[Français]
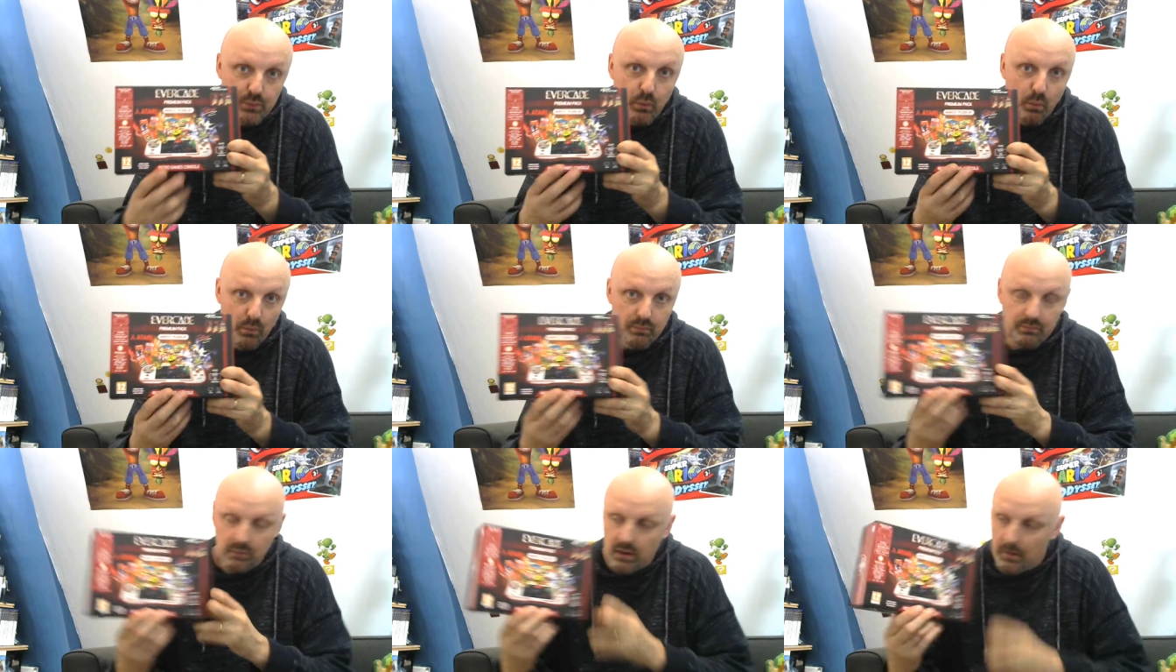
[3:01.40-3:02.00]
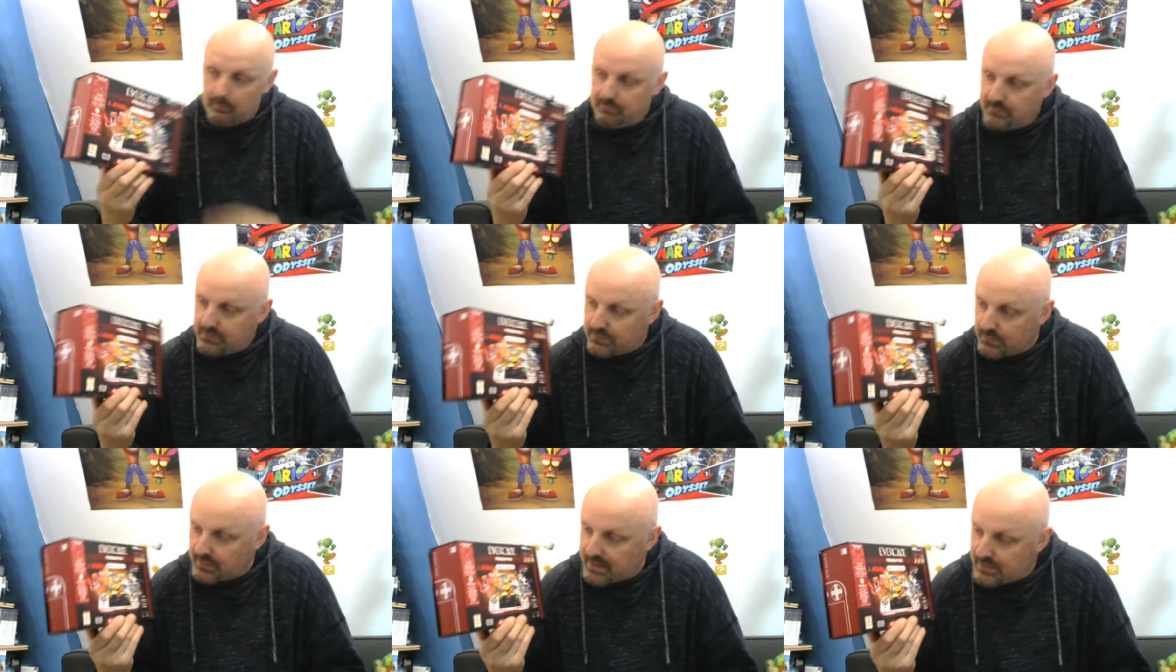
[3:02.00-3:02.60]
euros. Voilà,
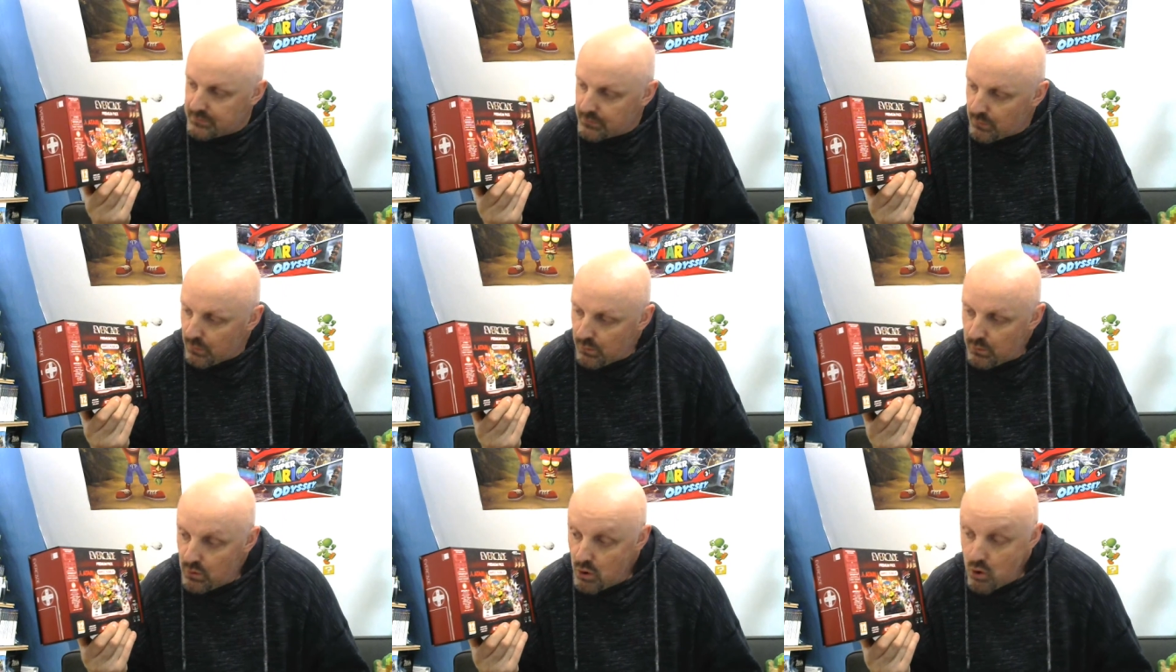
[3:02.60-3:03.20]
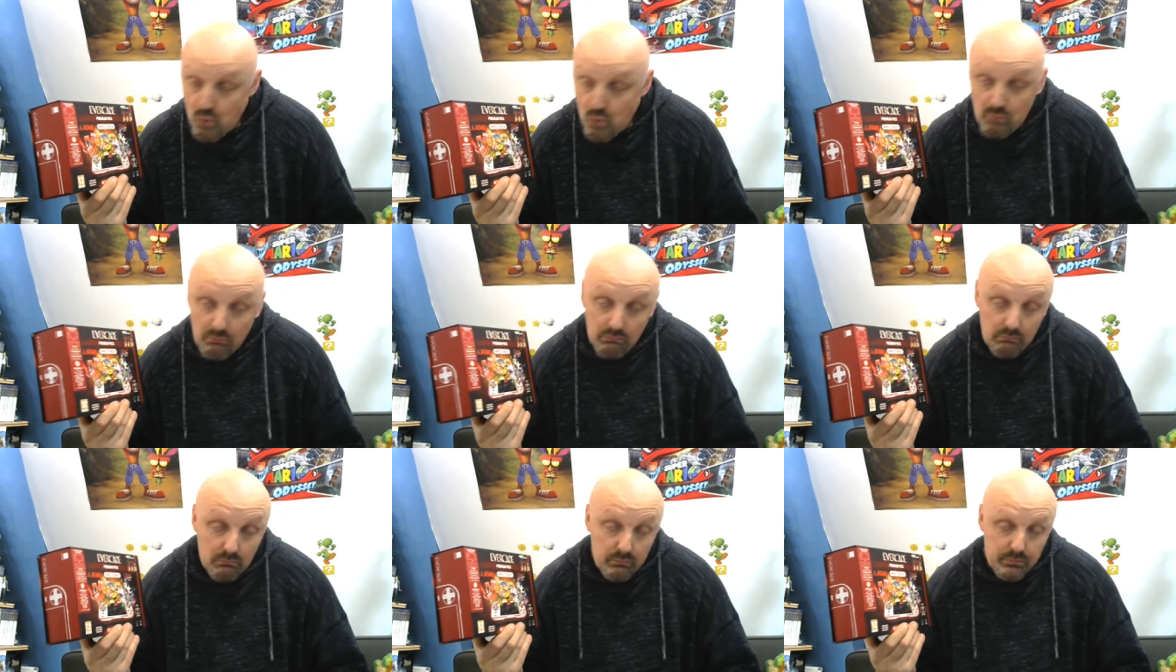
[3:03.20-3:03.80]
115 euros.
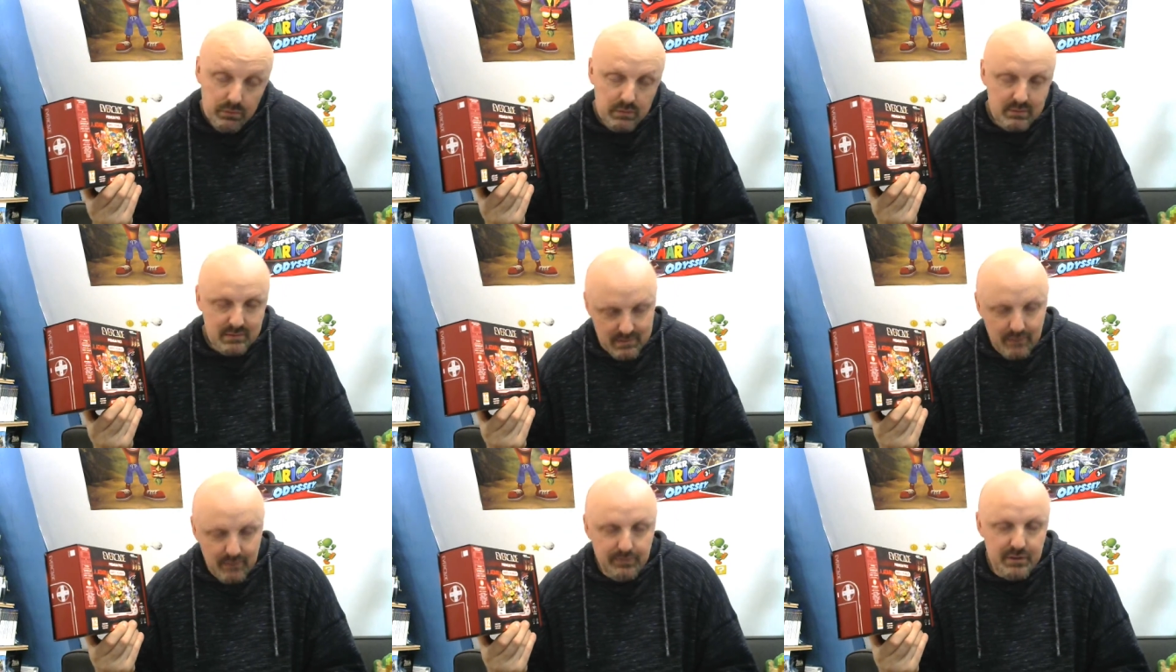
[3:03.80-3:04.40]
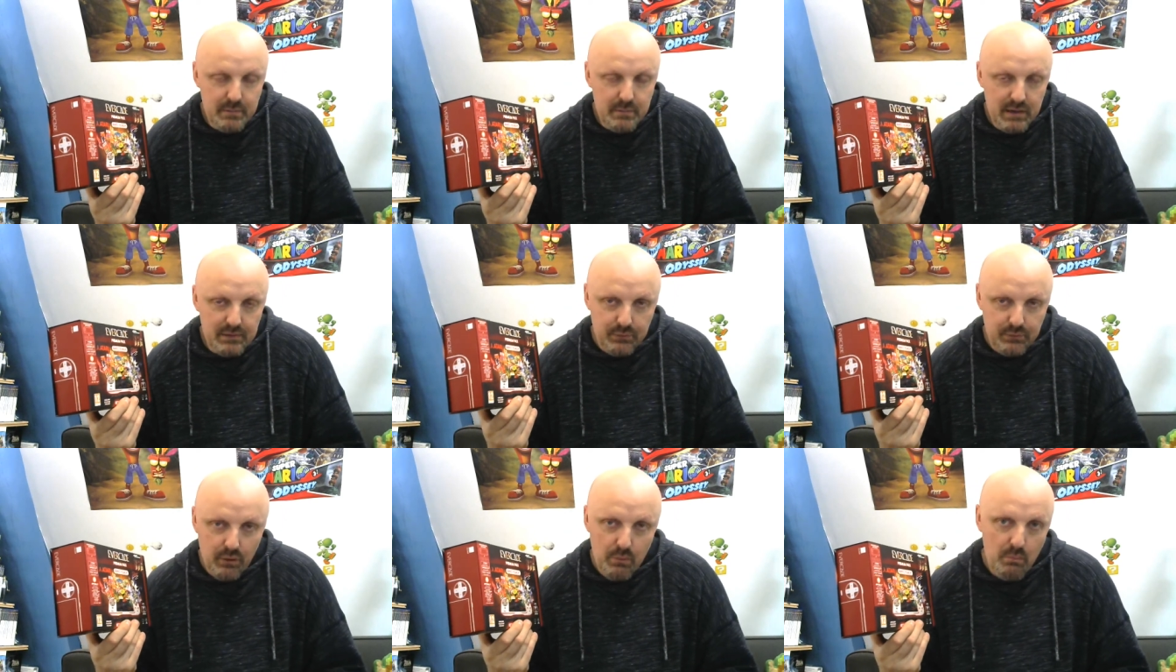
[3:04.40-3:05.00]
Ça fait une belle
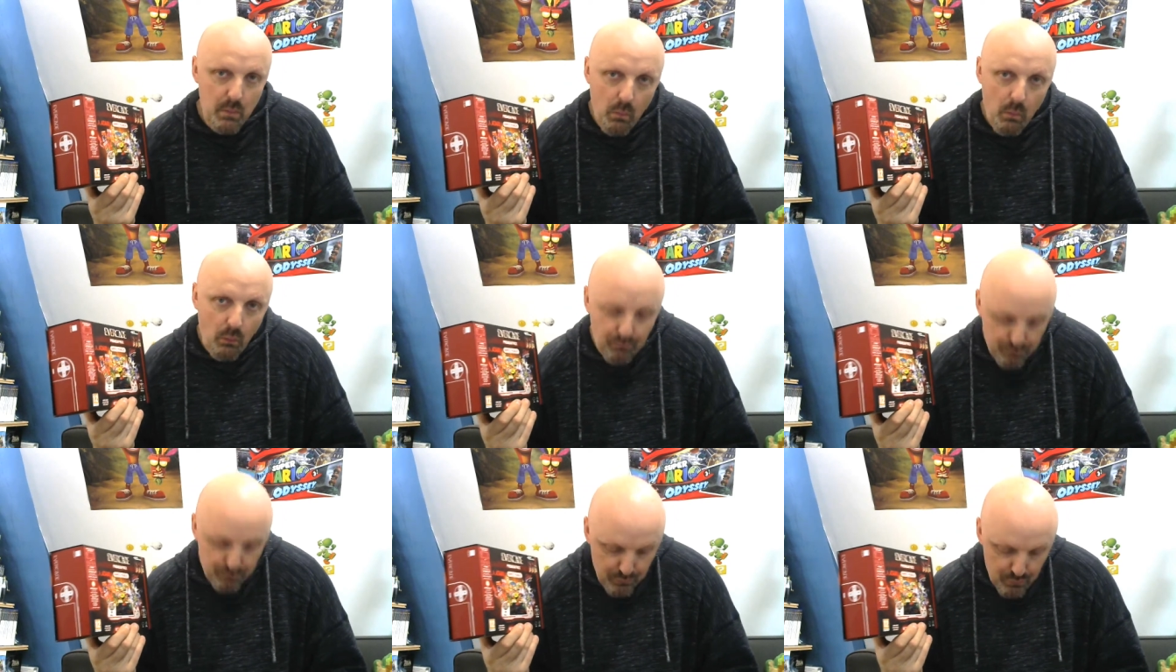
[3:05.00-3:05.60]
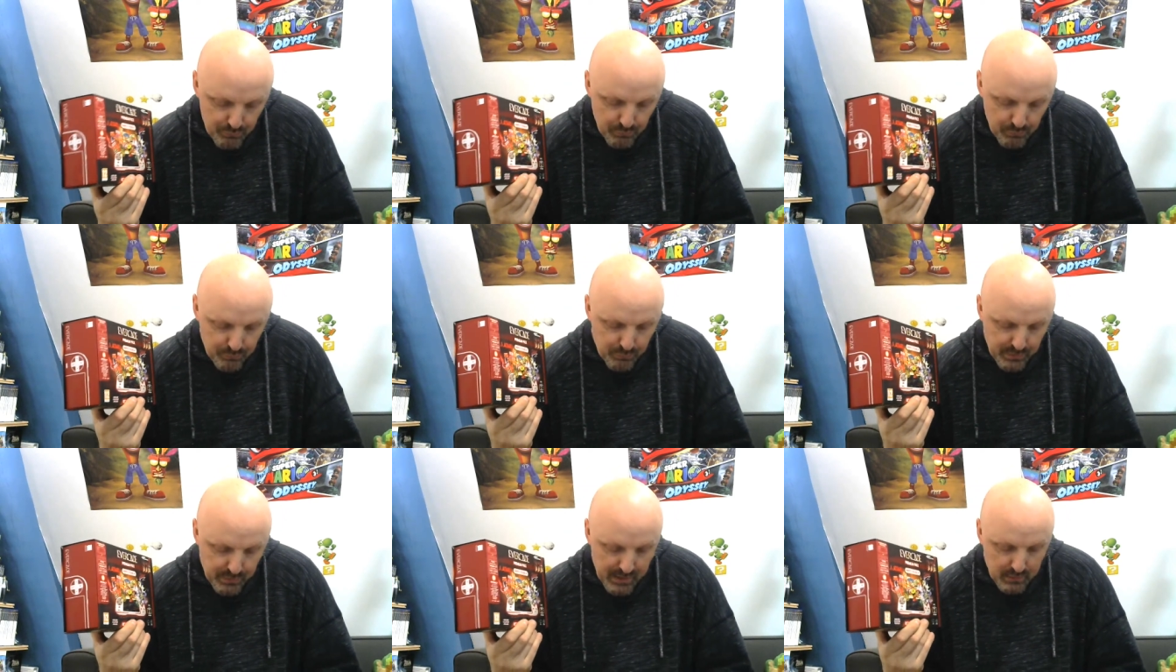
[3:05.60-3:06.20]
somme, mais bon, vu le nombre
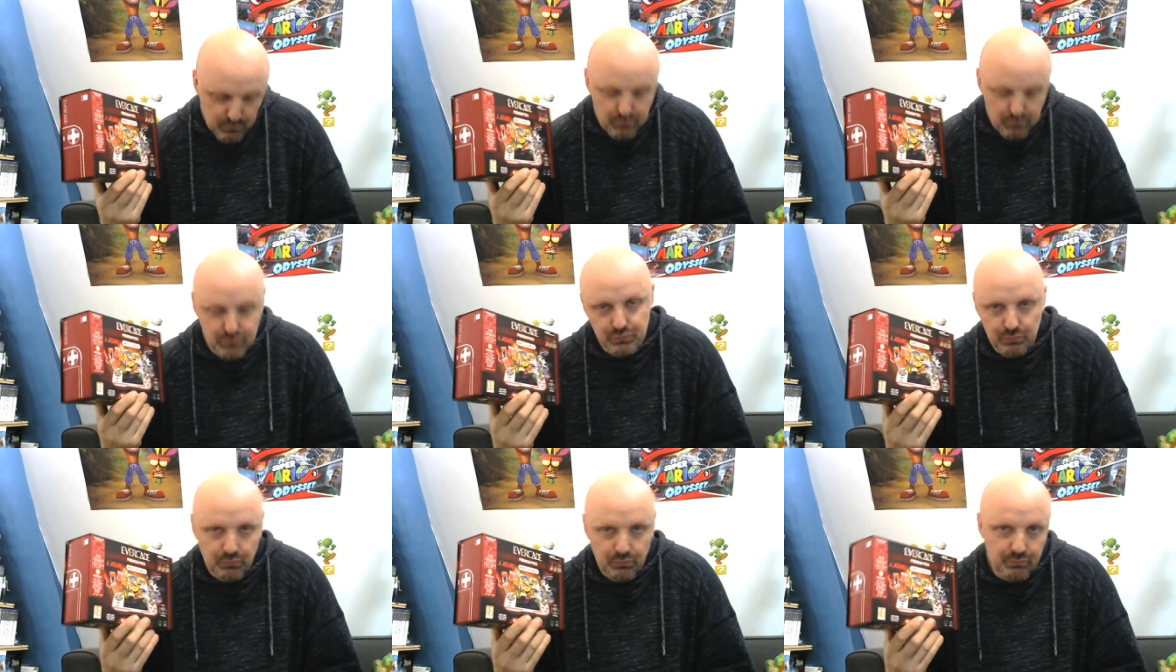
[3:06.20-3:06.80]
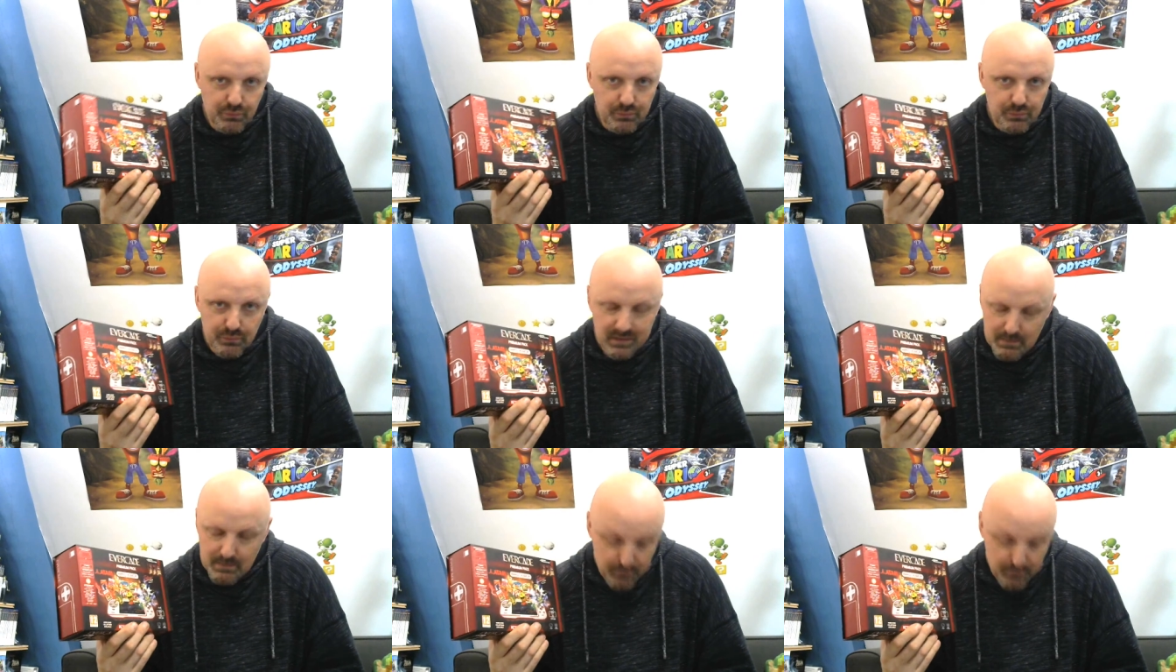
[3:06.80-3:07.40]
de cartouches, je trouve que
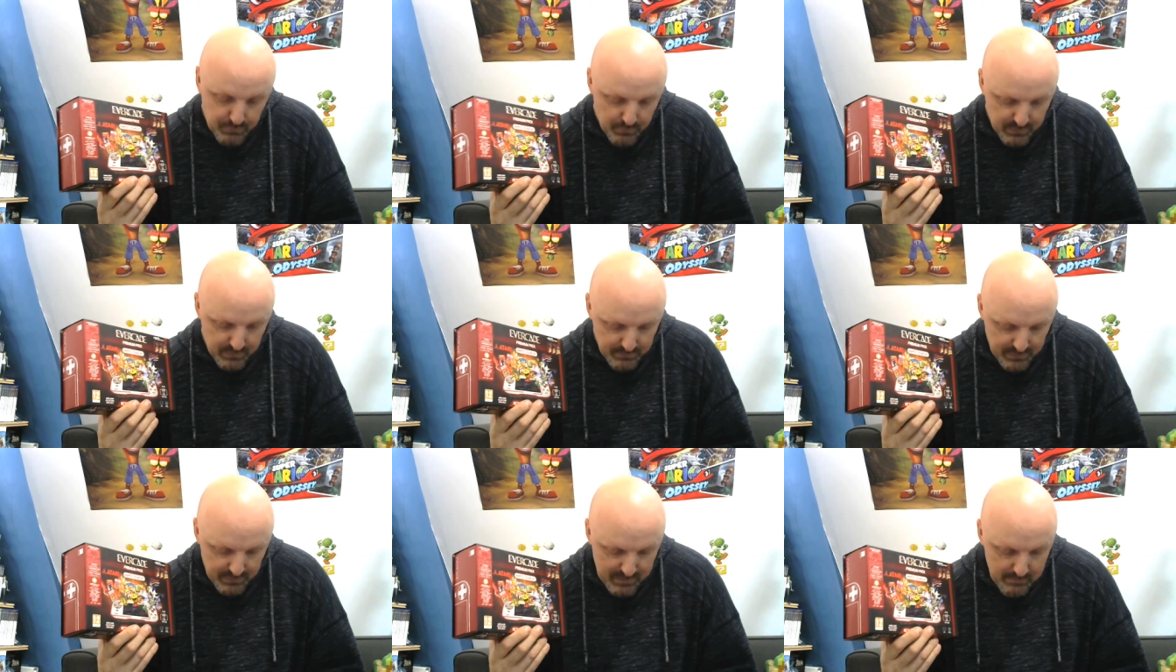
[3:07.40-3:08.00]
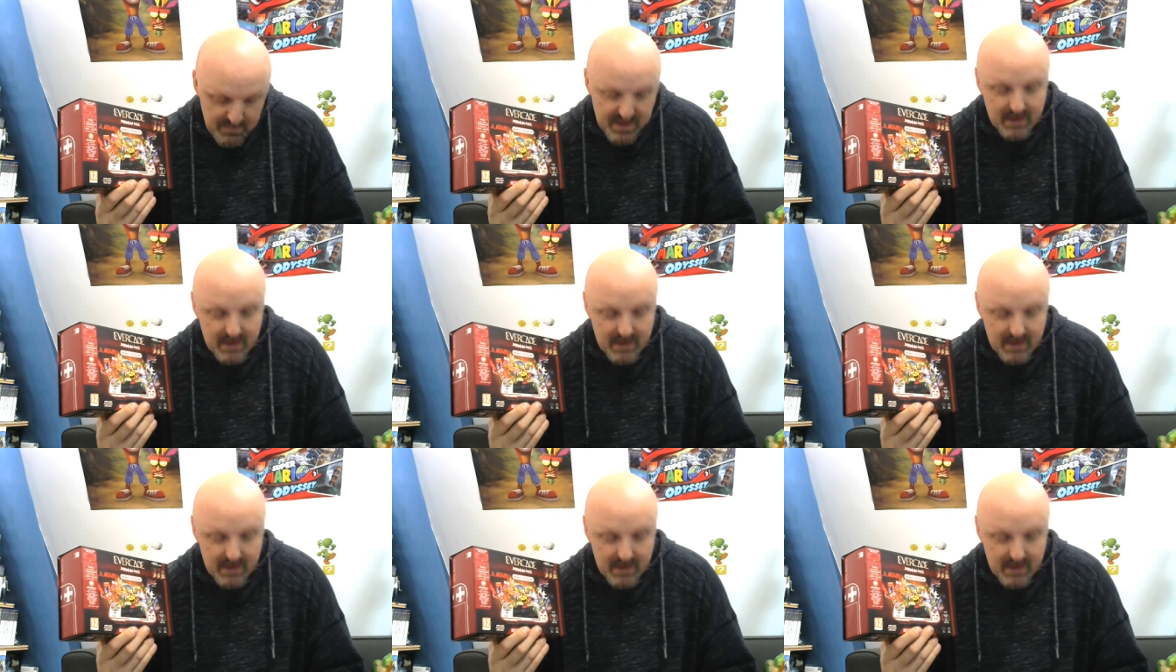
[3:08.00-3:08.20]
c'est plus que raisonnable,